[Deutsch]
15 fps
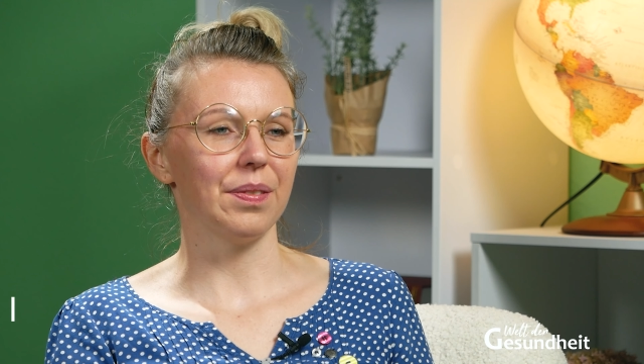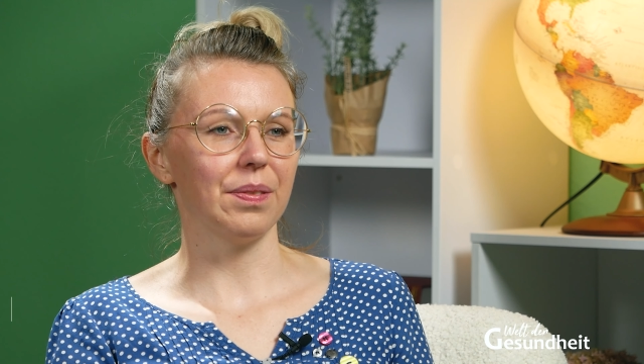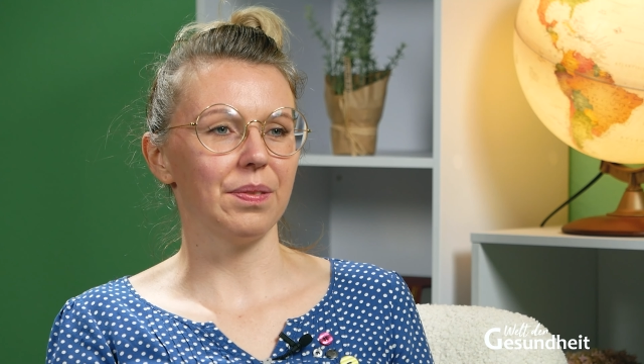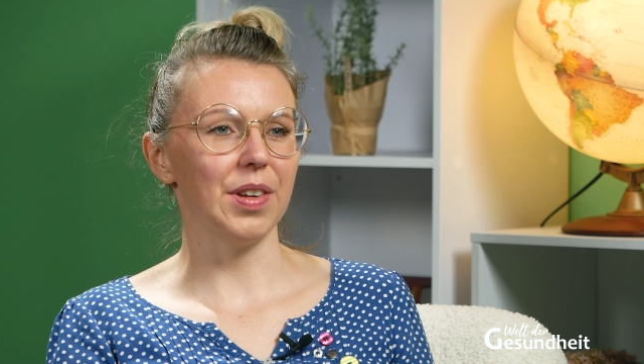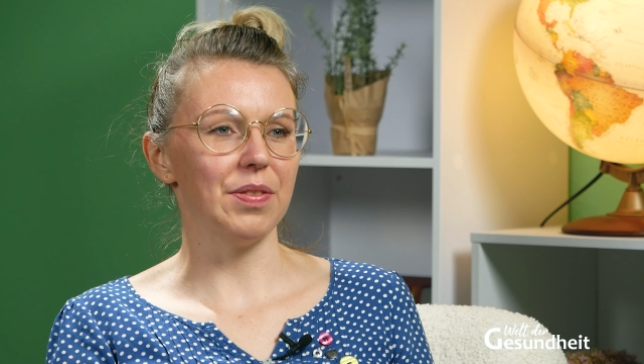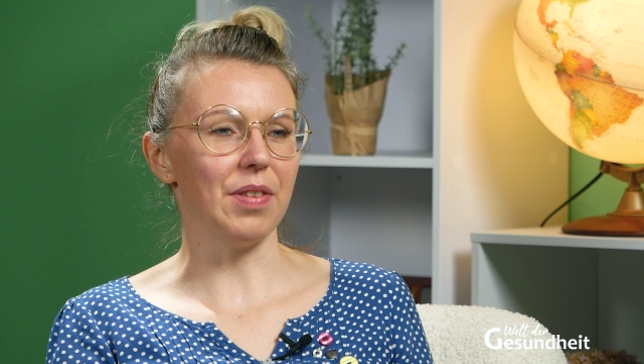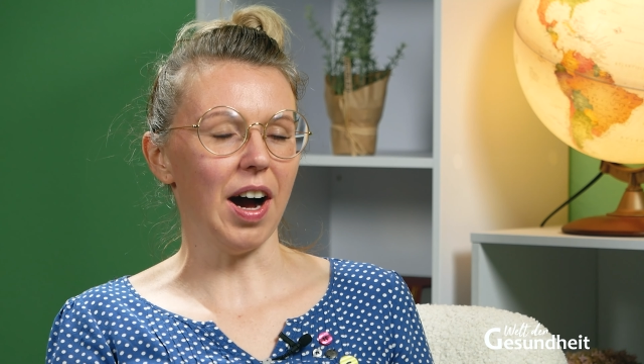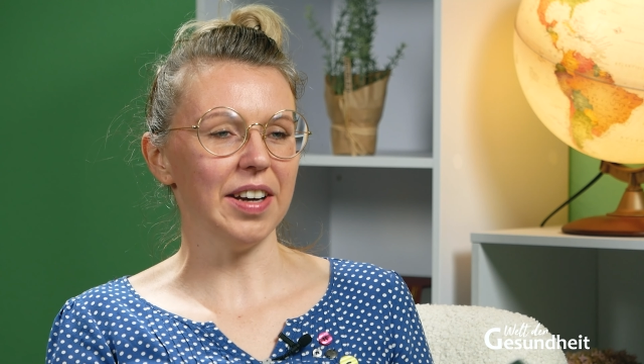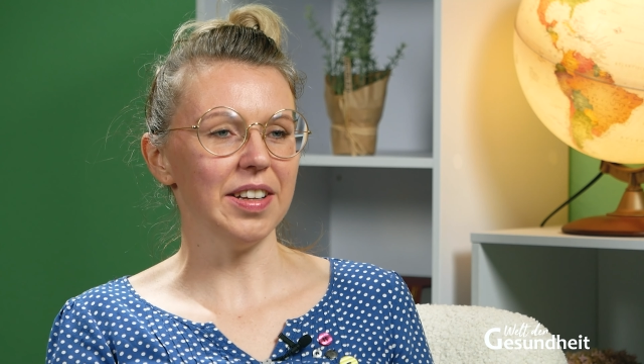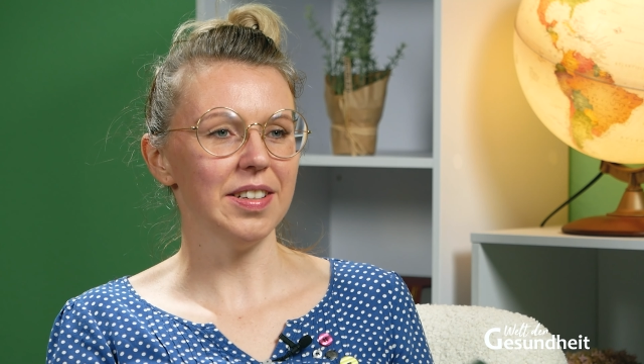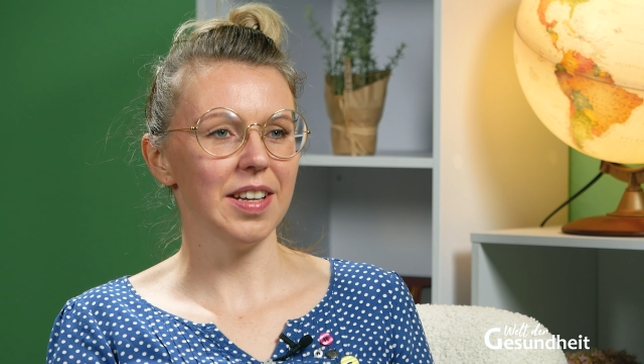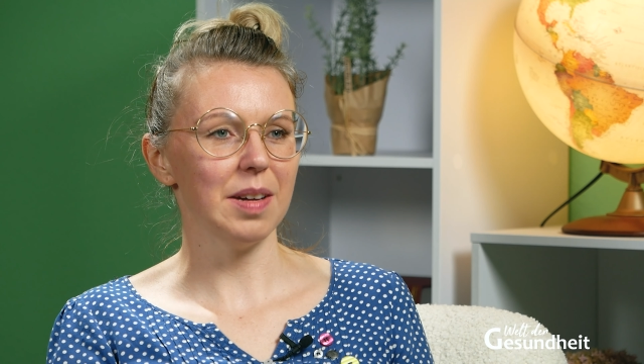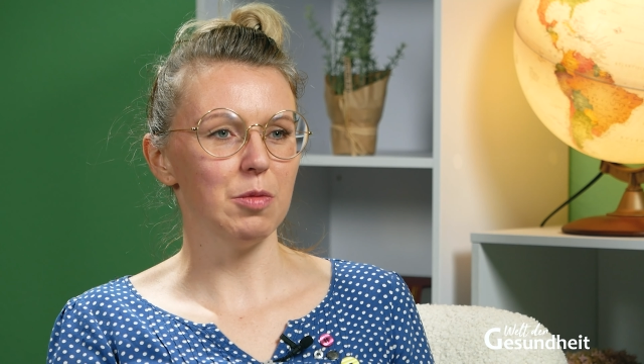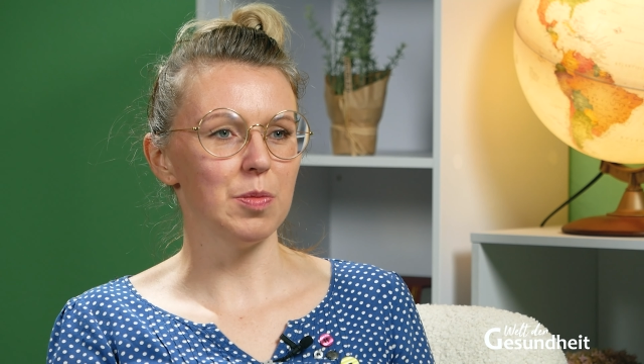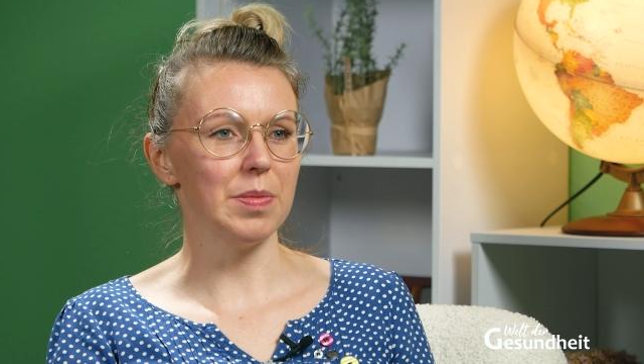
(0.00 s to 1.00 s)
Wie war
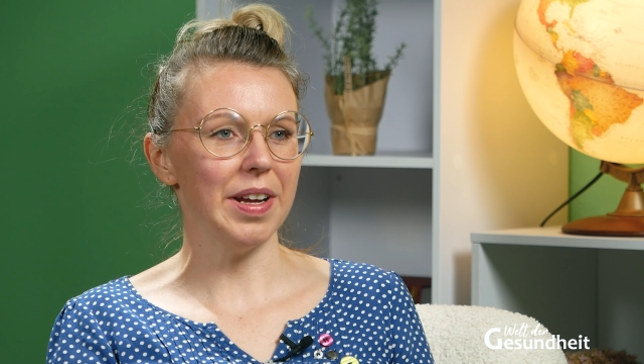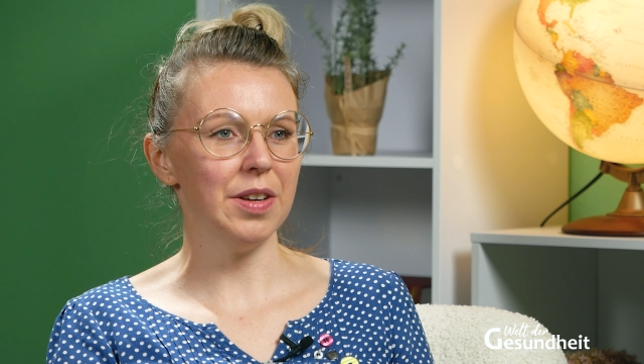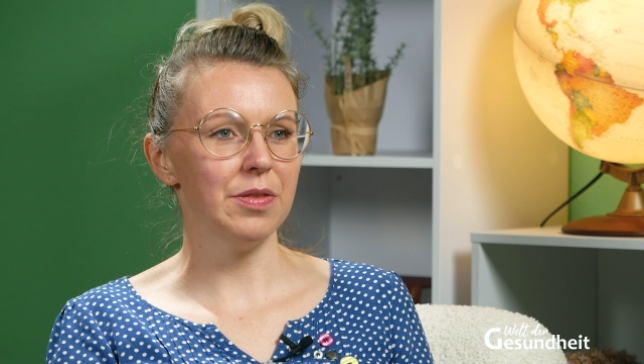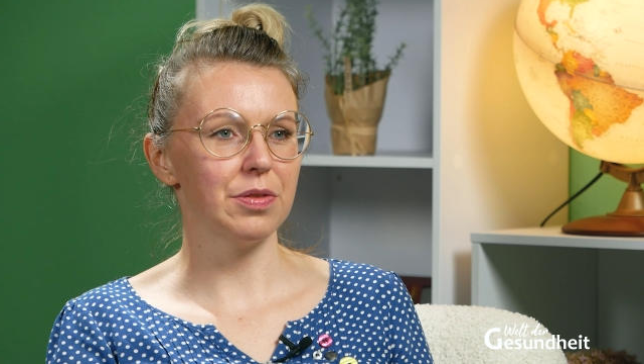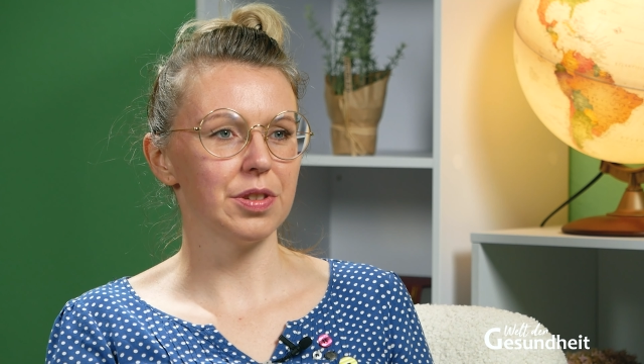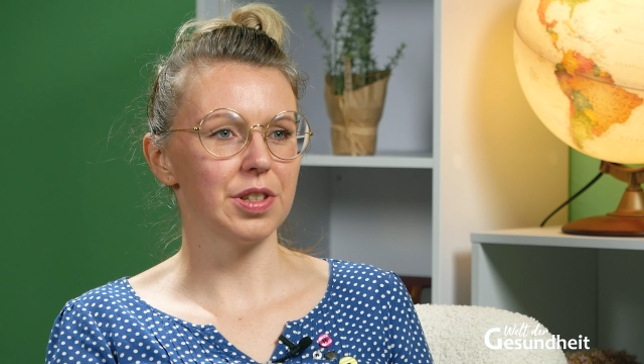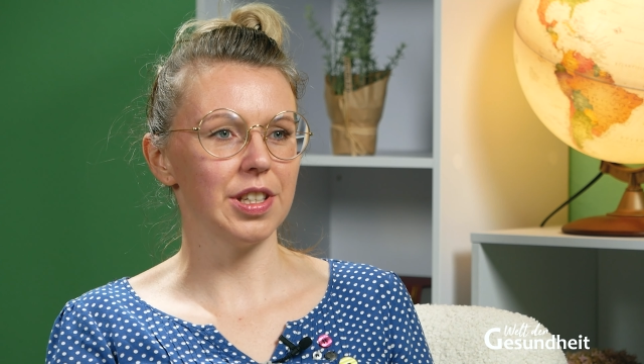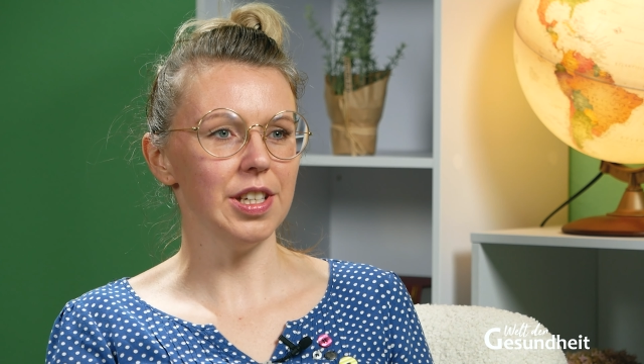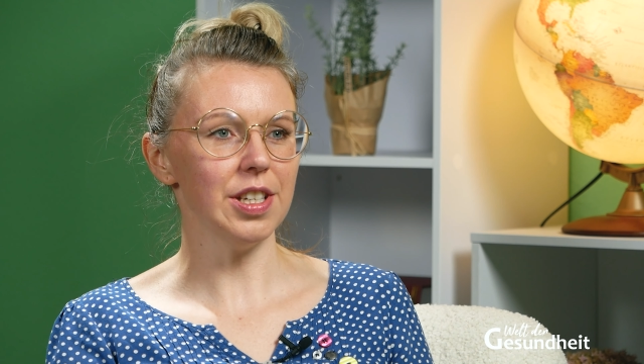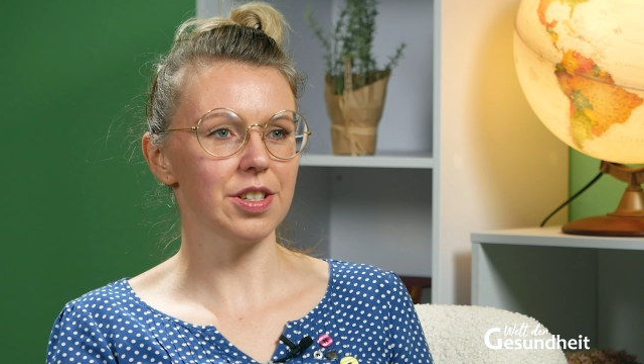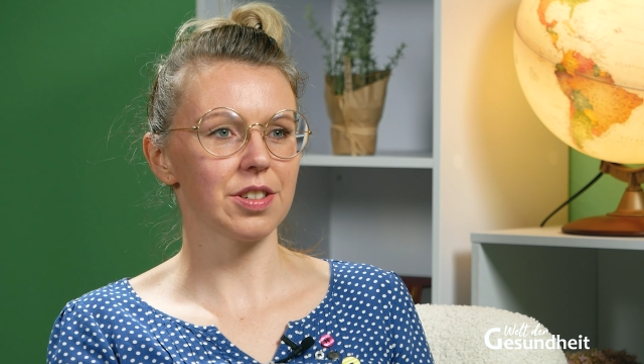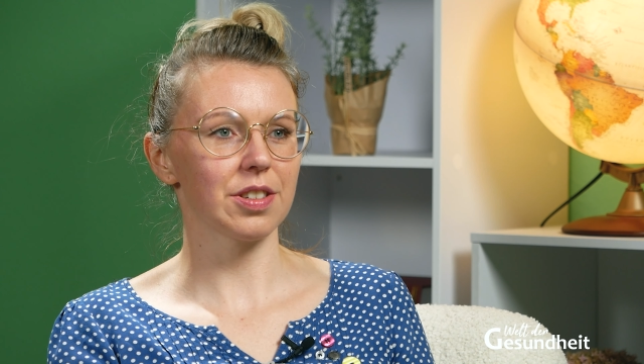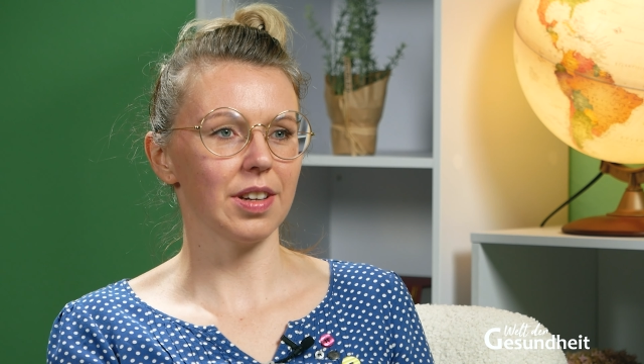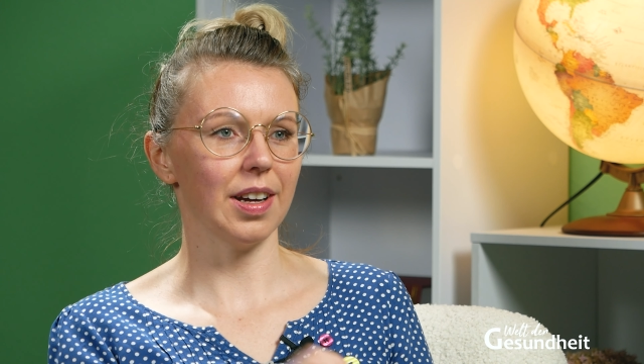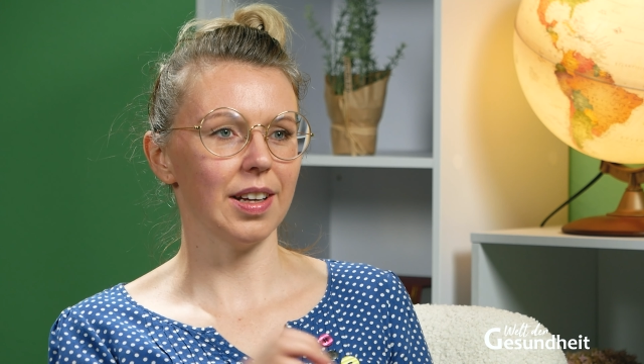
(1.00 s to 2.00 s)
denn der Moment für dich,